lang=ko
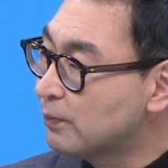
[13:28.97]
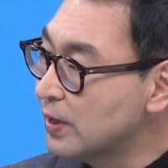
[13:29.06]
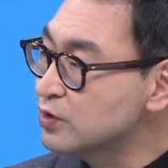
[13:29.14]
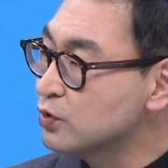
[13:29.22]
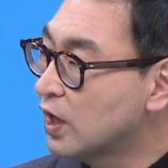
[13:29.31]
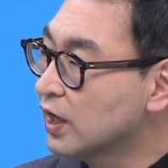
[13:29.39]

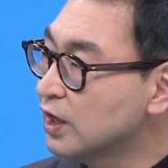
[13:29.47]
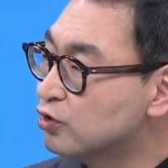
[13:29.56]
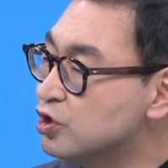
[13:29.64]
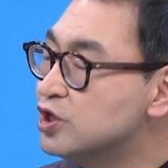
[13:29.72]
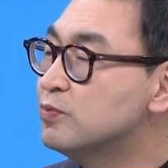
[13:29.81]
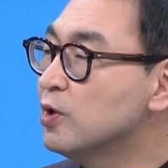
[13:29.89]
패소한 게
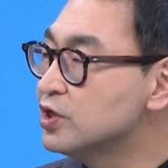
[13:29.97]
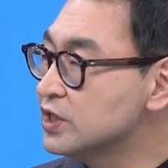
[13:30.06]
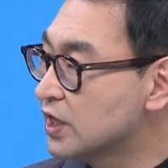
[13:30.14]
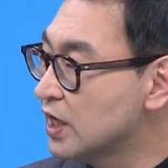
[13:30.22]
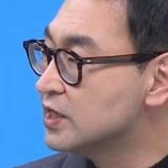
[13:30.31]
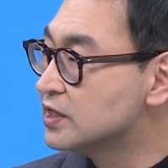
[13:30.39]

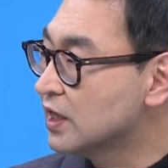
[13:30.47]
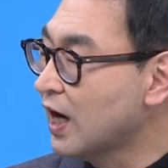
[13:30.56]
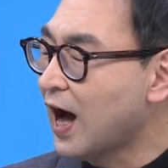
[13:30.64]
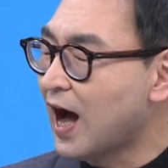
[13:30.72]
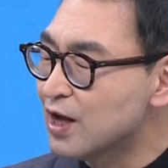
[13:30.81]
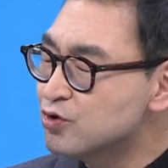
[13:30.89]
뒤집어진
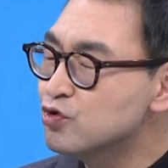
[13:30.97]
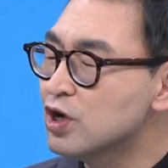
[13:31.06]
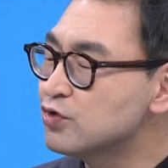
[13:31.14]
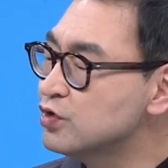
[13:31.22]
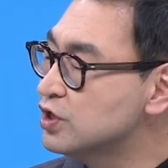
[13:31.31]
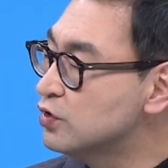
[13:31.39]
케이스가 아주
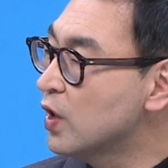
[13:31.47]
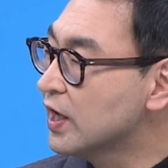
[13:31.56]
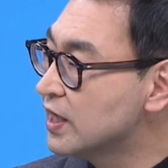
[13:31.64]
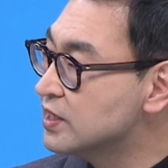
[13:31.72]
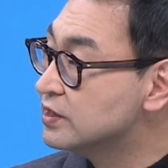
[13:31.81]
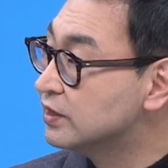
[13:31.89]
아주
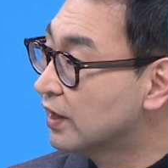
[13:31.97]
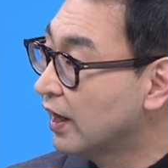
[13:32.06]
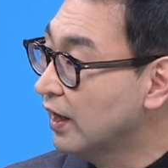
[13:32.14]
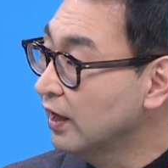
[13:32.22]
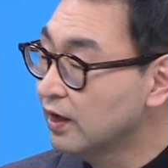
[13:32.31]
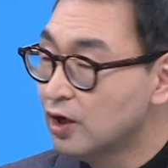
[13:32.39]
희소한
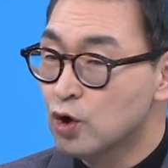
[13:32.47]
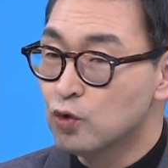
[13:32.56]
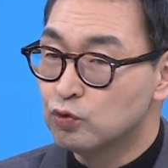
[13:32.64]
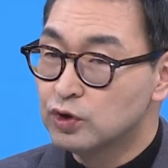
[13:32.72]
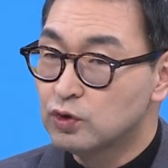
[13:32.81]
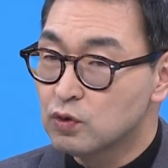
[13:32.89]
케이스인데 네.
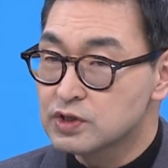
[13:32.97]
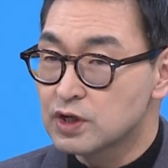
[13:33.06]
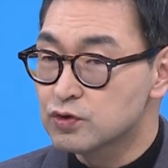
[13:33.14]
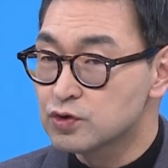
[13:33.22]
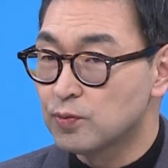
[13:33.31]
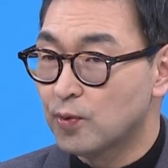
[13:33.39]
우리
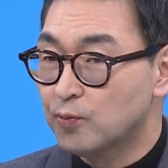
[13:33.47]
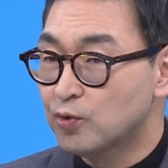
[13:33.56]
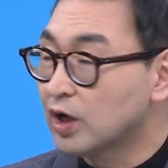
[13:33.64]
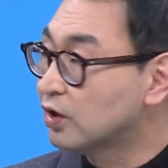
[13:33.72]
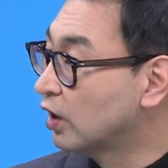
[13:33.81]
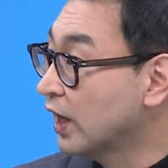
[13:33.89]

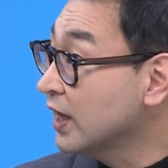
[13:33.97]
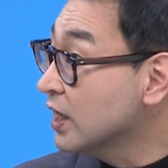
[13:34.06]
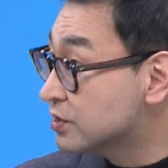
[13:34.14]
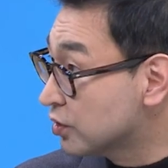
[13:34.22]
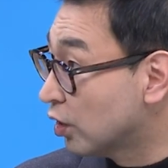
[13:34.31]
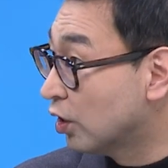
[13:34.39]
통상교섭본부가 그걸
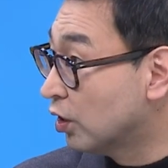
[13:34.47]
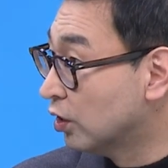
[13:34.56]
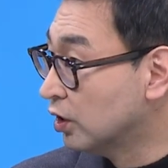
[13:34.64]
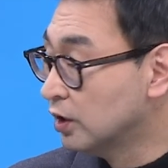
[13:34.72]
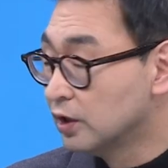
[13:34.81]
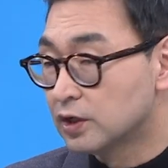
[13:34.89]
해냈어요.
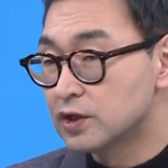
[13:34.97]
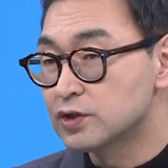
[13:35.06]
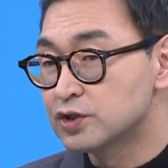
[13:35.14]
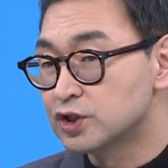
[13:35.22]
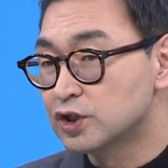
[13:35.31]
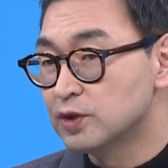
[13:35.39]
음.
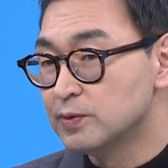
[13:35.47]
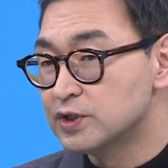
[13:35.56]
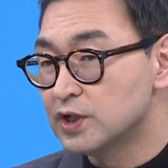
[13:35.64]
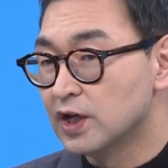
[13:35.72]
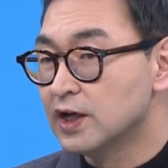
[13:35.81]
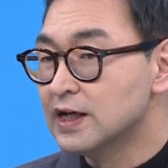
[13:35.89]
그래서 지금
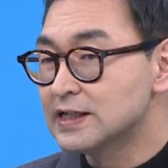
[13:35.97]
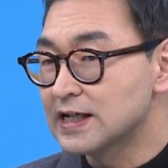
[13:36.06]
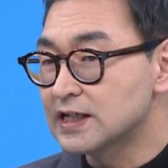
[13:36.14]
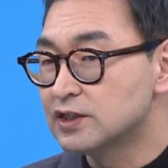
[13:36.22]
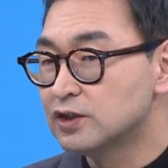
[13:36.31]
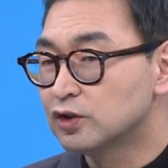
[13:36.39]
이제
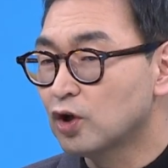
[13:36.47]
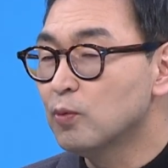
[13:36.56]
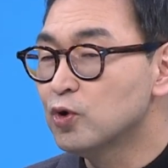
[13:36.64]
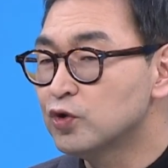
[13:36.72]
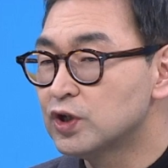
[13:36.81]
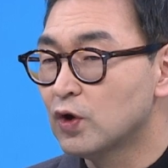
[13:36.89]
사실은
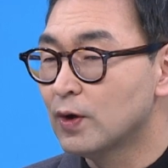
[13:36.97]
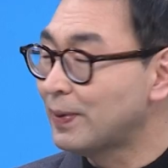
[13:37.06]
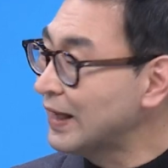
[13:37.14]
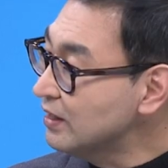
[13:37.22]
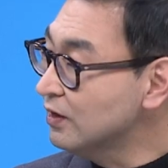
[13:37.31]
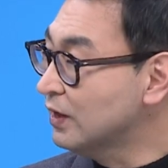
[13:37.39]
WTO의
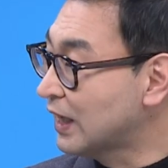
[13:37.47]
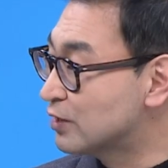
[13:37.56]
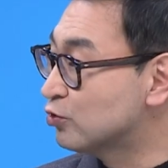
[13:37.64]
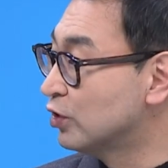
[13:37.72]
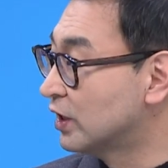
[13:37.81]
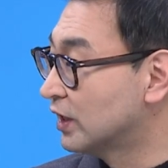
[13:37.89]
판결을
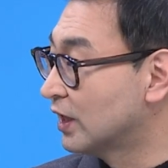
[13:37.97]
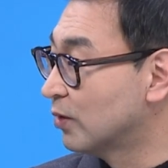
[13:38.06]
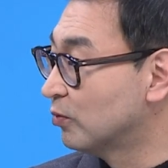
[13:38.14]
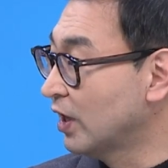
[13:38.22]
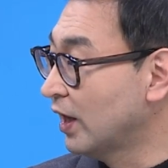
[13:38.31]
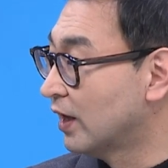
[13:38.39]
가지고 있기
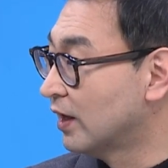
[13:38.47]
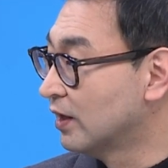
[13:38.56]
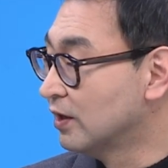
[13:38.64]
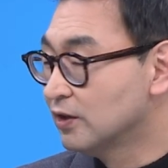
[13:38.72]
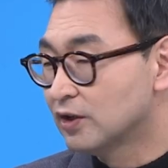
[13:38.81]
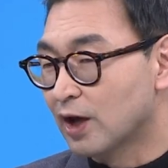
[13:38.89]
때문에
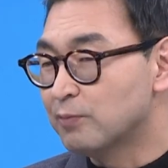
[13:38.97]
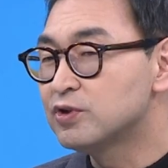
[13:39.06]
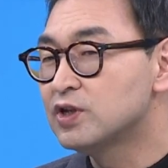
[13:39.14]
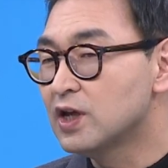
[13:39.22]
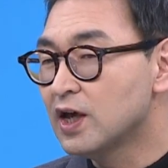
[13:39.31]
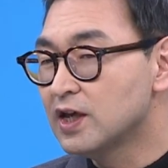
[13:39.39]
네. f
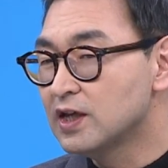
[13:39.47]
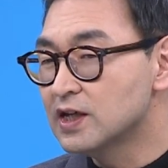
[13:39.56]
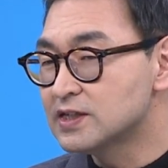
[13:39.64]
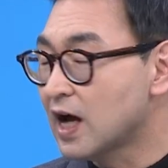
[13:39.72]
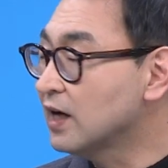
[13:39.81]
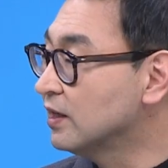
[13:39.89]
t a
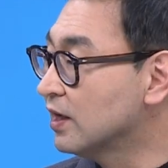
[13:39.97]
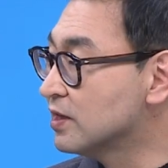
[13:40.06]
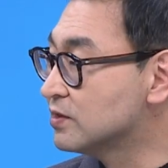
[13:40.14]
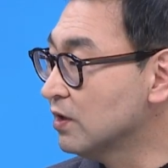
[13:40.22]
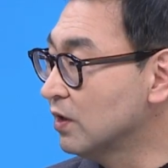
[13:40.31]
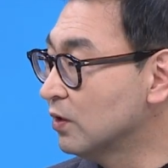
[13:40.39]

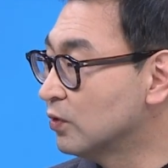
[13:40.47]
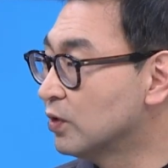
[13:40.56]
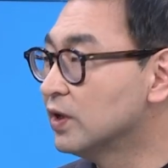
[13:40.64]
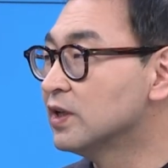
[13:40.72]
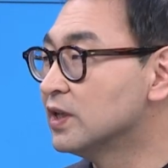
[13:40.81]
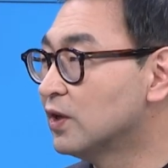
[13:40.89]
의상응에서
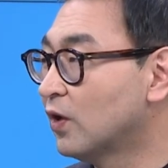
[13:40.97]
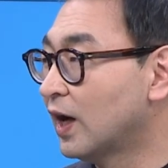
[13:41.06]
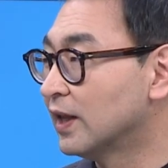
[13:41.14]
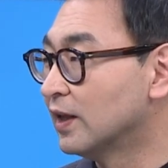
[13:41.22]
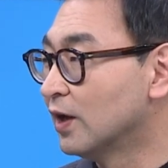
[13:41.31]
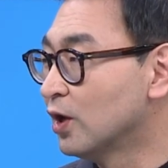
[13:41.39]
우리는
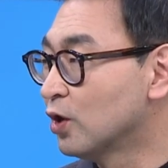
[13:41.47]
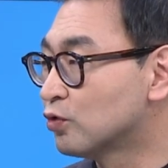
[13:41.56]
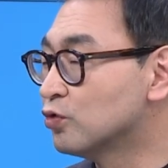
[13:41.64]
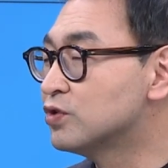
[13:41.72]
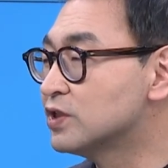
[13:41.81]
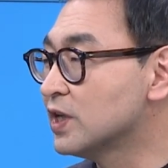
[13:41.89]
이러한
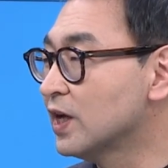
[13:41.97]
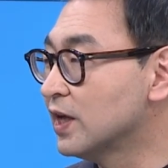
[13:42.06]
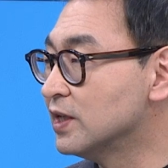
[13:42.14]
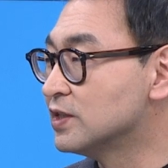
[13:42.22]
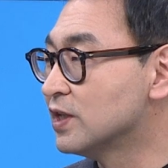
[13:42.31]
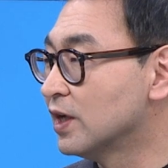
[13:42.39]
국제
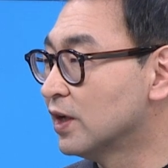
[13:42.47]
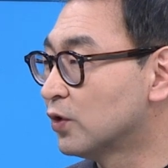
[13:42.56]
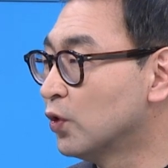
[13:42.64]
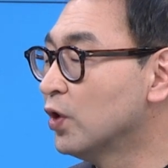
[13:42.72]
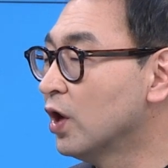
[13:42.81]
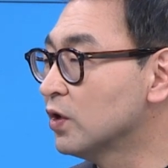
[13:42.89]
이제
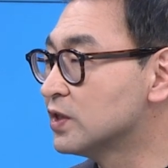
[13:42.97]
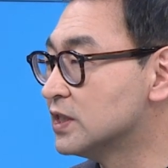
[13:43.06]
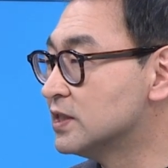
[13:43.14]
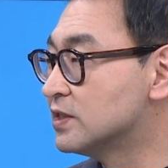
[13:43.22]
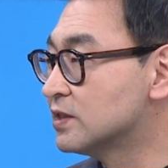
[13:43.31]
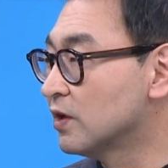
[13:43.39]
교역
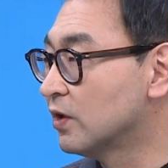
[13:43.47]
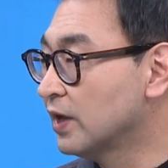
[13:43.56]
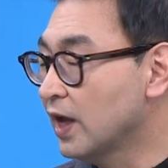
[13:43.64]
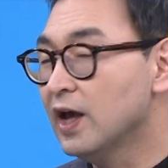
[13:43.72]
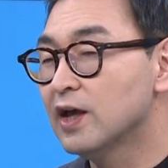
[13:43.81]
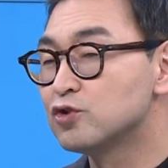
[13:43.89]

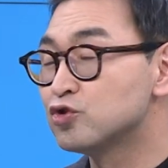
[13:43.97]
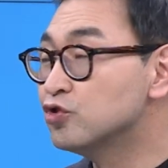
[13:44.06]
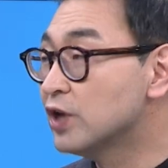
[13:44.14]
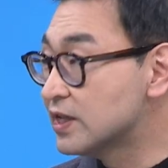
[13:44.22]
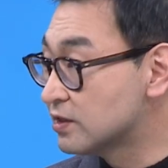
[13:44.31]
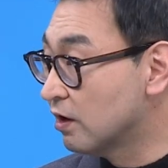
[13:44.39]
질서에
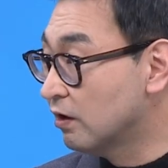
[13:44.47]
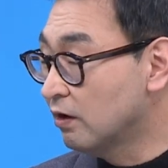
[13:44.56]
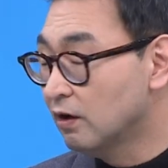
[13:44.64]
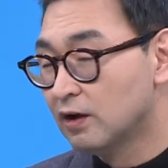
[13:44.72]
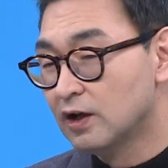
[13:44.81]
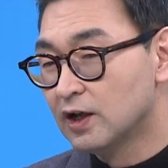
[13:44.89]

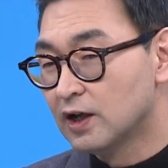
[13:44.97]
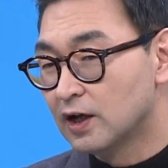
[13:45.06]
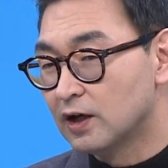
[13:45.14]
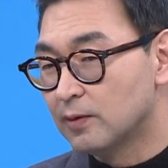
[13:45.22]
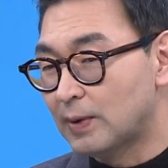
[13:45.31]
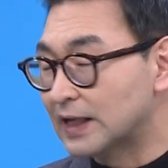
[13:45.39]
준해서
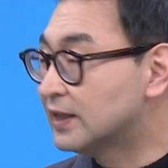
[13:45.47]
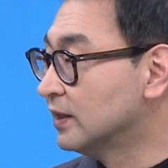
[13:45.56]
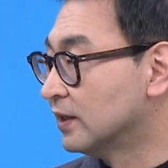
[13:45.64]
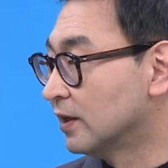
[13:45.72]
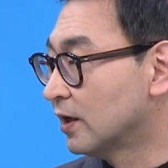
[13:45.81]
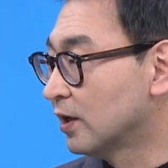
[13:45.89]
어,
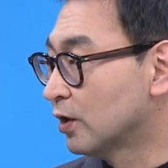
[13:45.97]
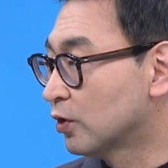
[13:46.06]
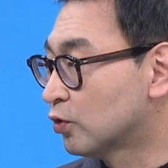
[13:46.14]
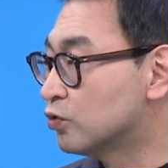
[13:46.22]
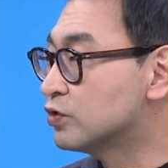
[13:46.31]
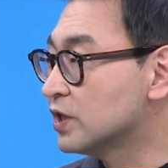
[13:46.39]
받은
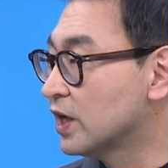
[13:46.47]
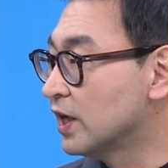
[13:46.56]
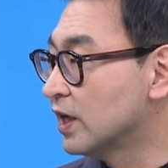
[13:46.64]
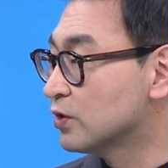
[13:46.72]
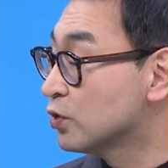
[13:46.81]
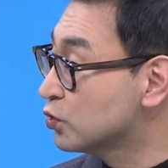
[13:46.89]
음흠.
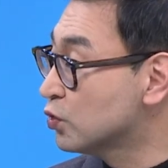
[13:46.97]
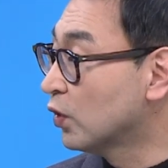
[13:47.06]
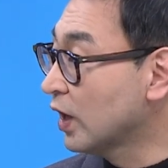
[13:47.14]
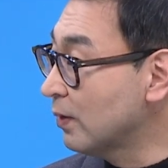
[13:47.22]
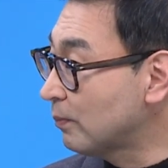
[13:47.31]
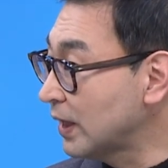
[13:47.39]
국제
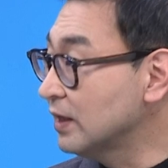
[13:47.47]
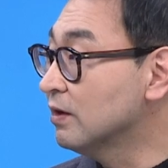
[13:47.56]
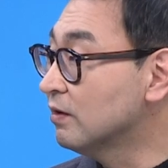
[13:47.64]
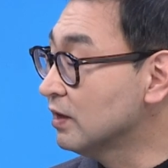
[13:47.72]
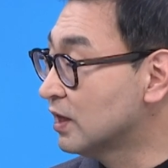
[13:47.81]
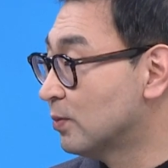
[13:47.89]
소송의
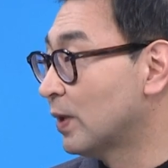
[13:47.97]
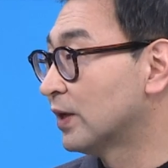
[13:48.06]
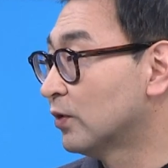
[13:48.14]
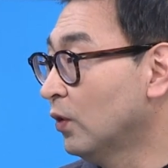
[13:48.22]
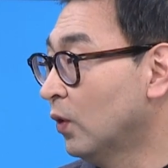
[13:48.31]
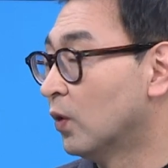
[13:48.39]
판결을
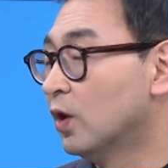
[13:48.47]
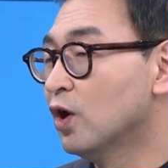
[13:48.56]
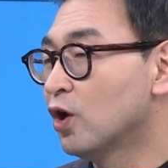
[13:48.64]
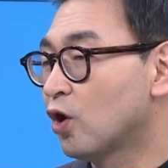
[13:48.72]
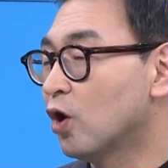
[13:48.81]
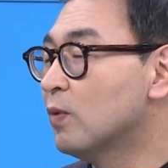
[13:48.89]
기반으로
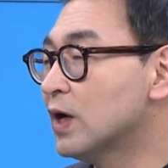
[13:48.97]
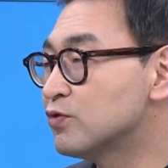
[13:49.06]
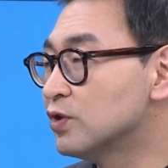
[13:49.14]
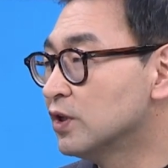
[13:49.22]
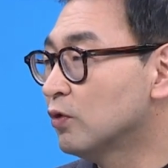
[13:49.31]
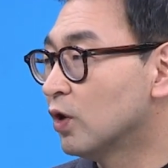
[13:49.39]
네. 거부할
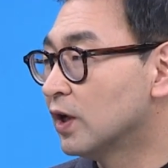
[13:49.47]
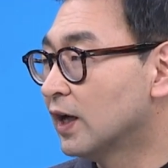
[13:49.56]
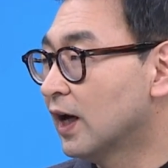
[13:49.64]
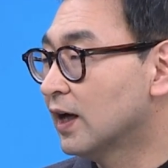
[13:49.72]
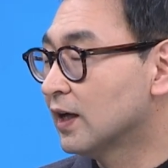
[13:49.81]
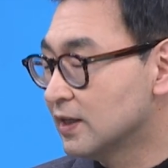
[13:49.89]
수 있는 권리가